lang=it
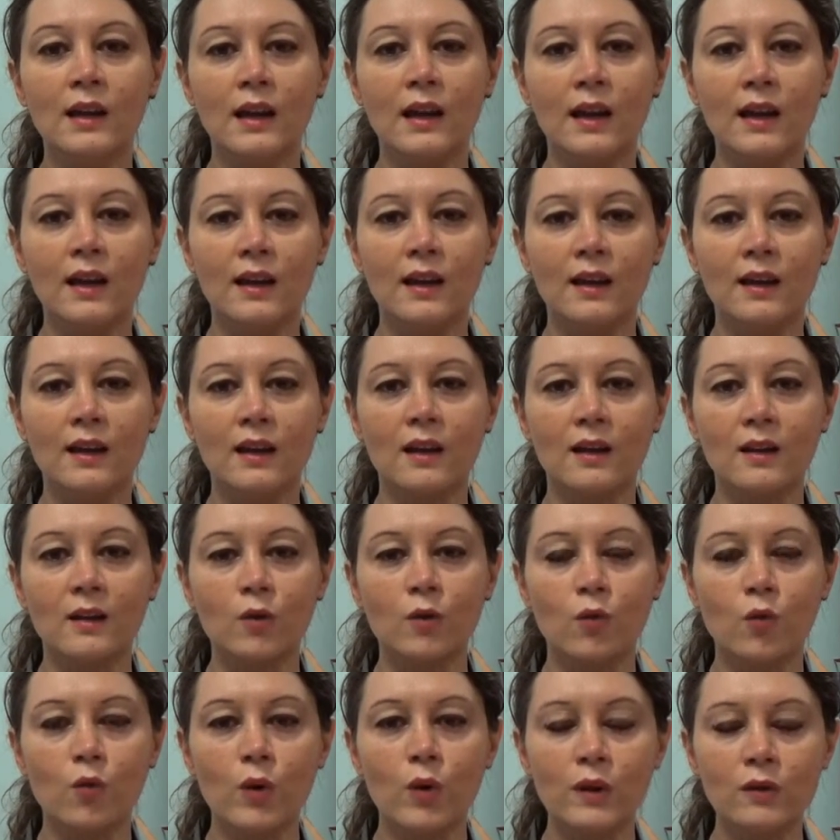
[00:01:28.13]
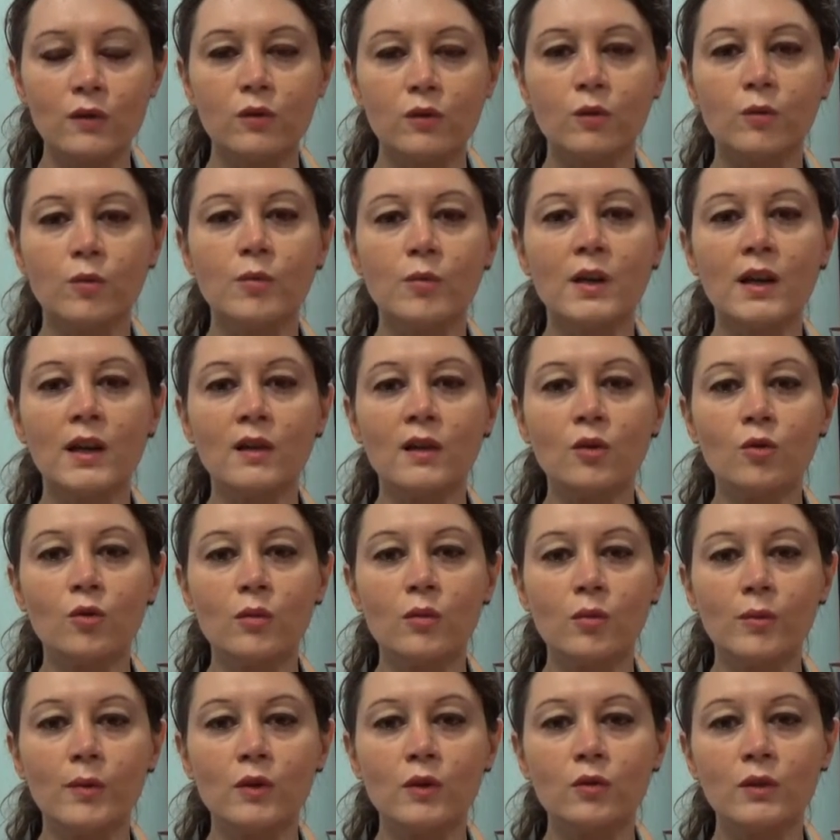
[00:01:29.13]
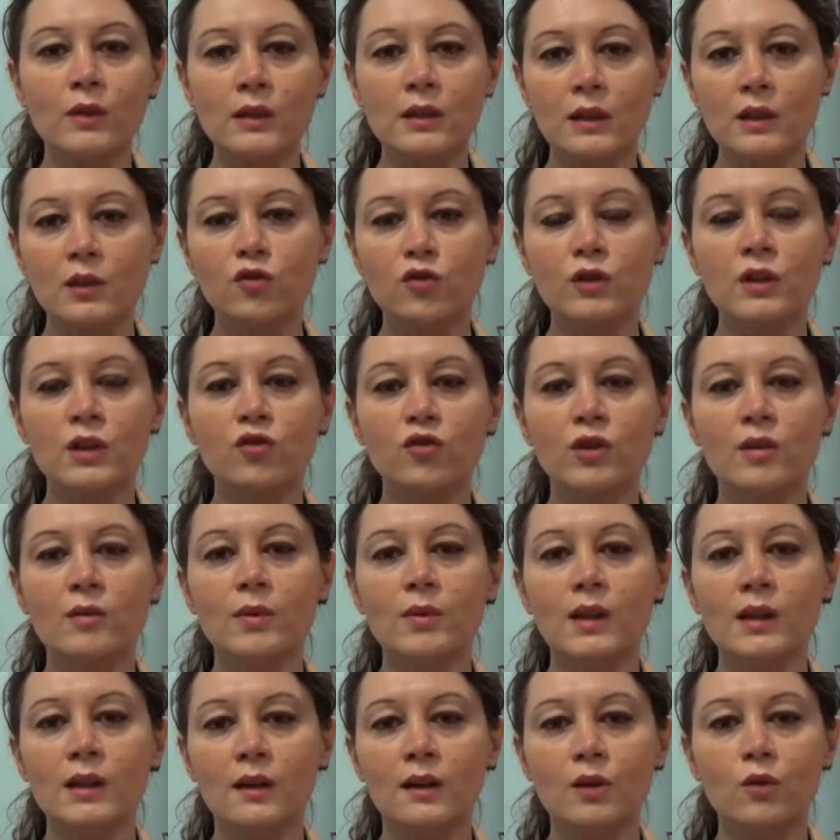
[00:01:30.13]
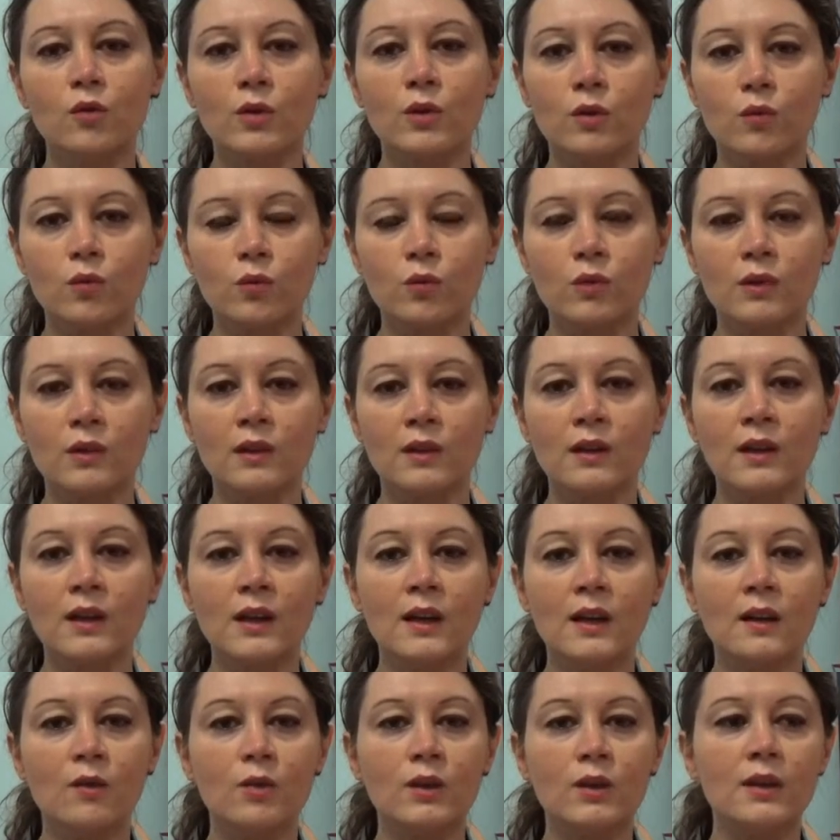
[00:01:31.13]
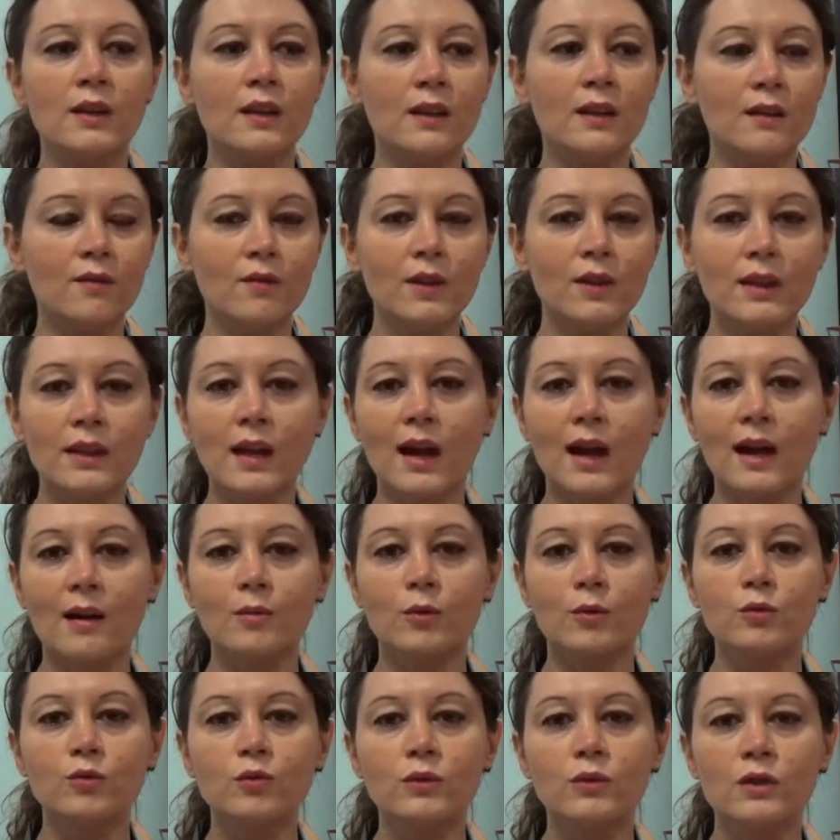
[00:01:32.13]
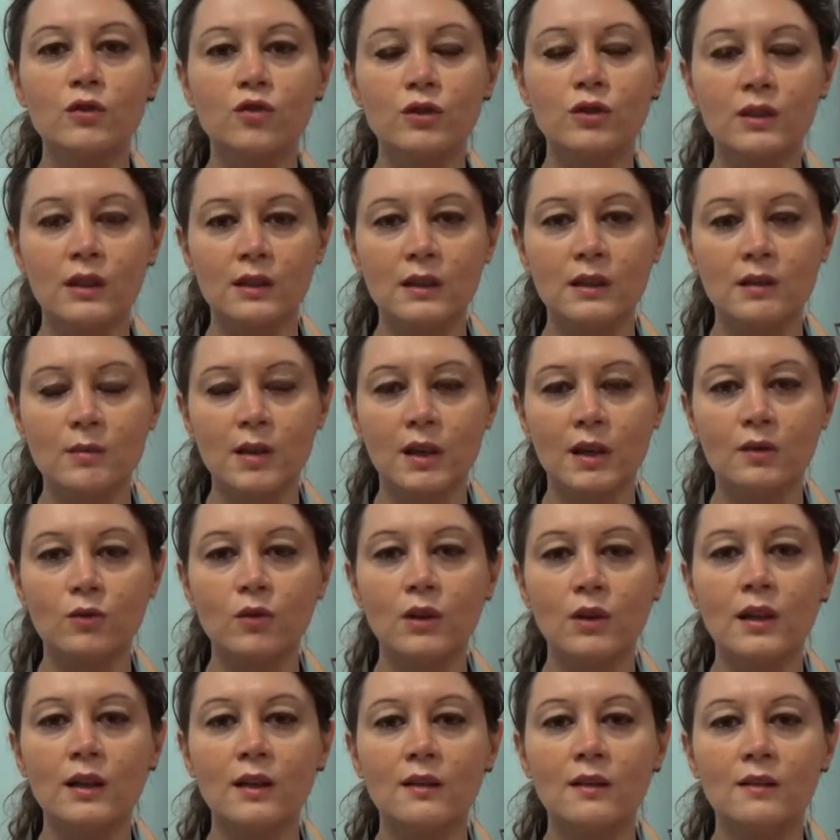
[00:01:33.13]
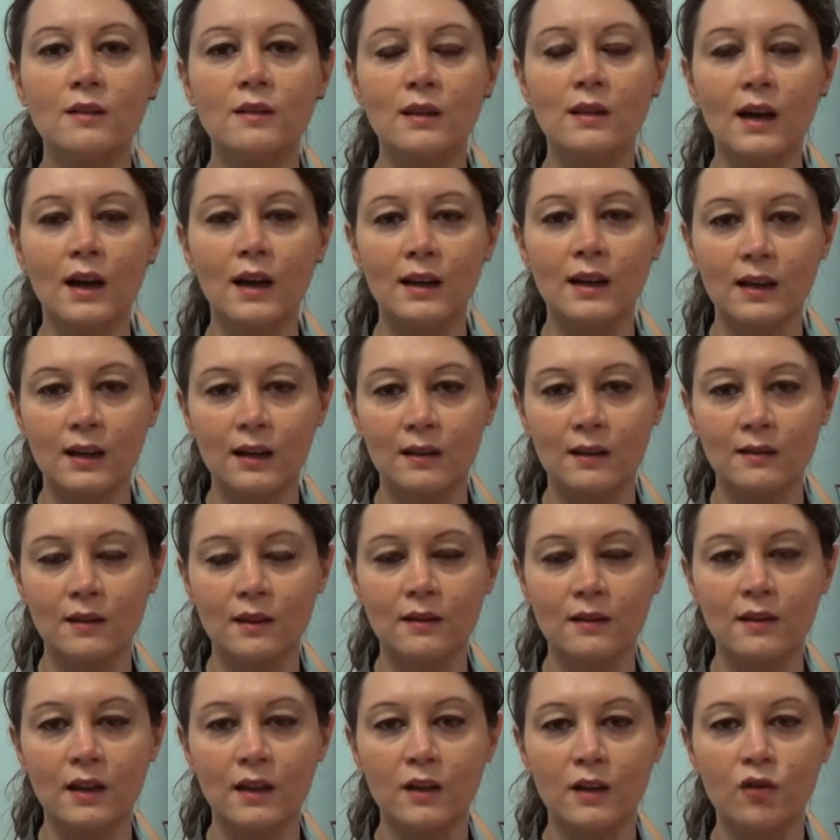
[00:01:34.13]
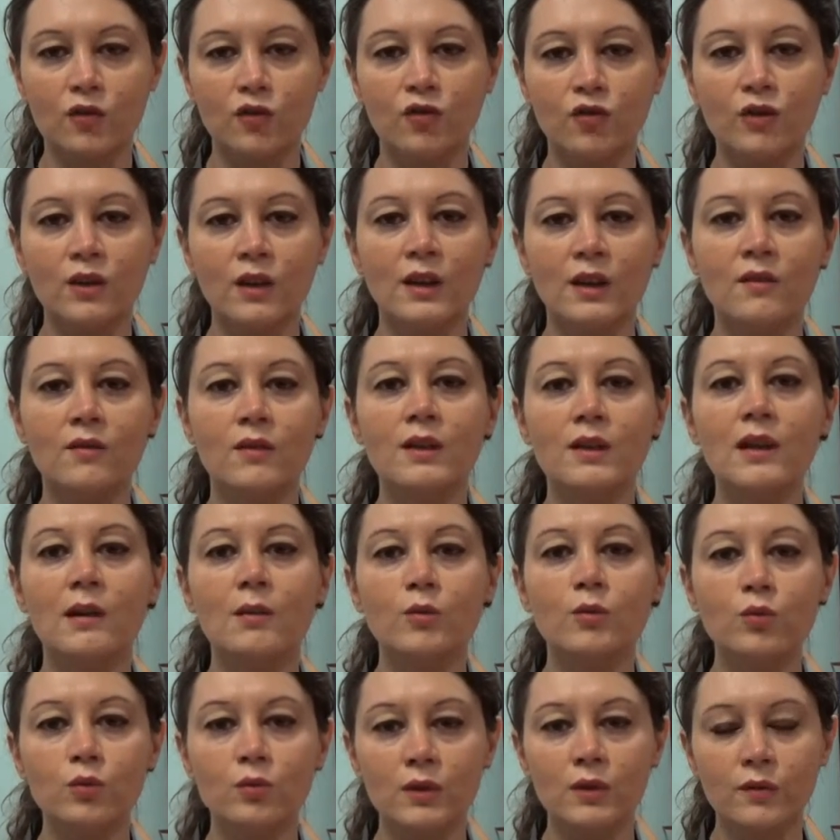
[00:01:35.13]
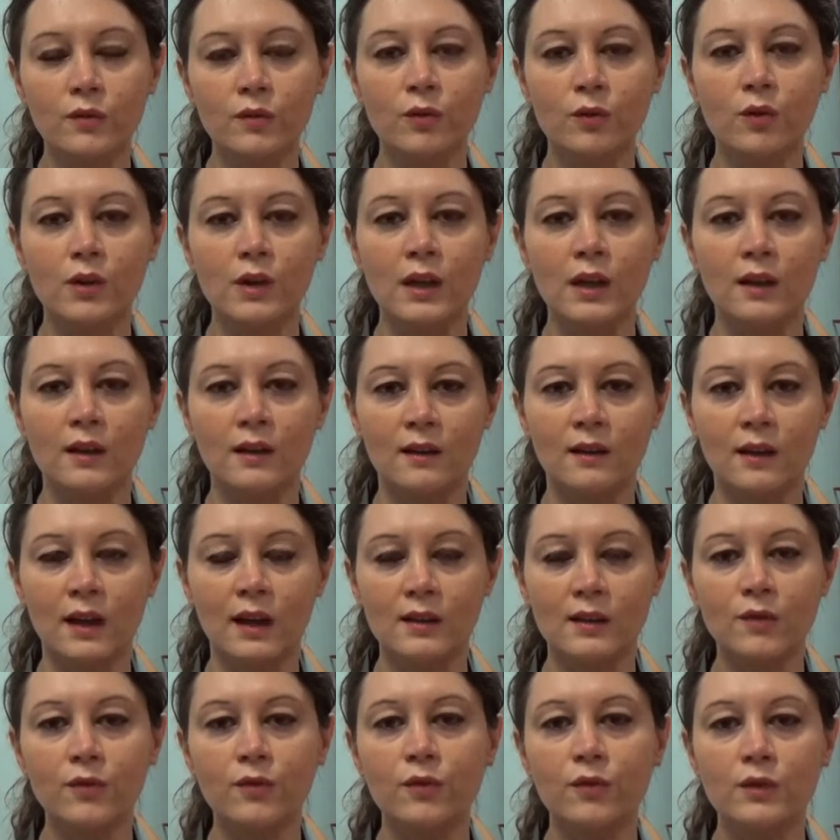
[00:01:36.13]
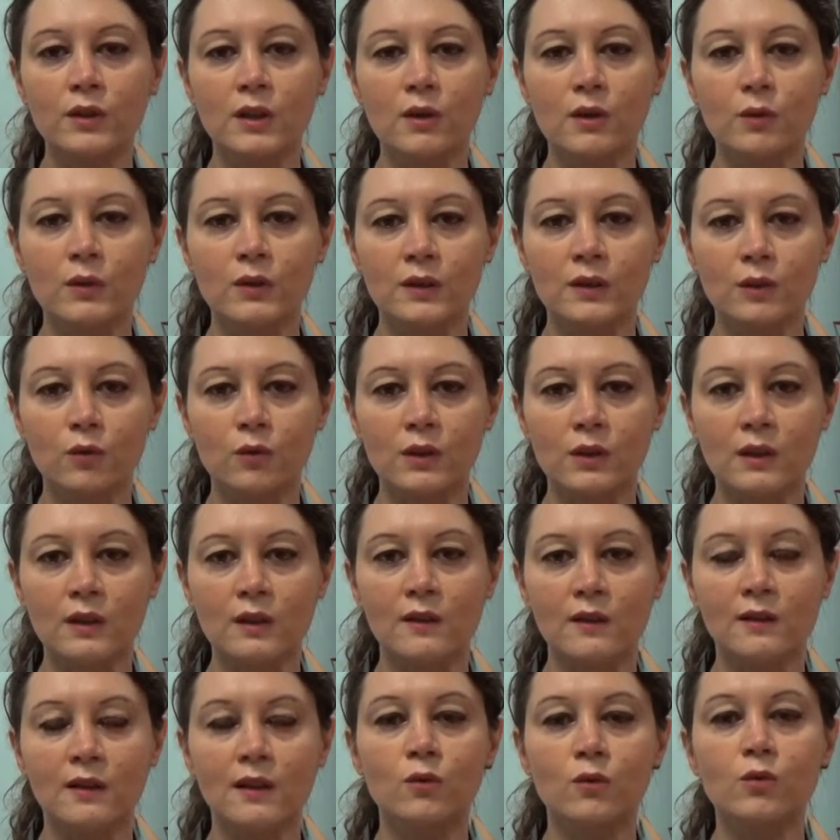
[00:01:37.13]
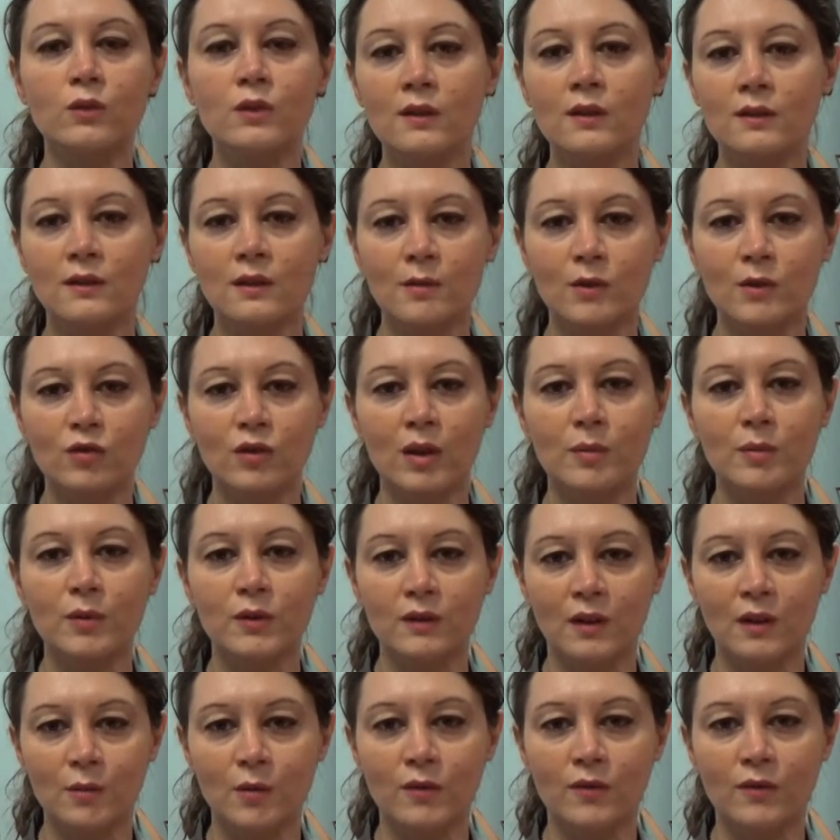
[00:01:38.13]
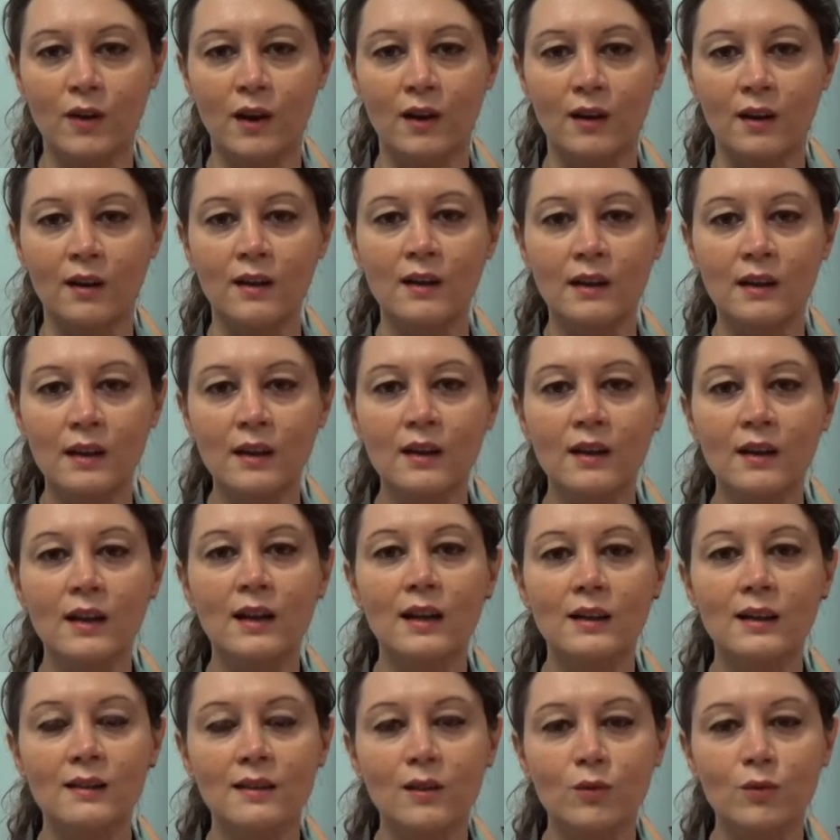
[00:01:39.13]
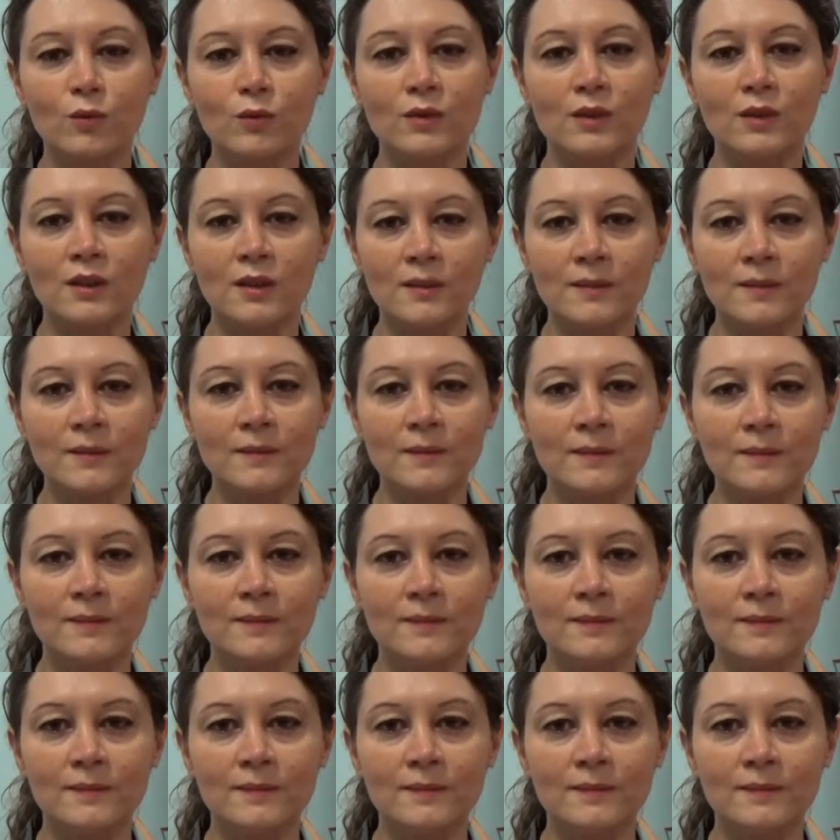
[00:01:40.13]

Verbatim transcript: E questo momento, il momento del 13 dicembre, li racchiude tutti. Quindi invitiamo tutti i cittadini mirandolesi a recarsi ai seggi e invitiamo tutti voi eh, a diffondere questa notizia, tutti insieme ce la possiamo fare. Grazie a tutti.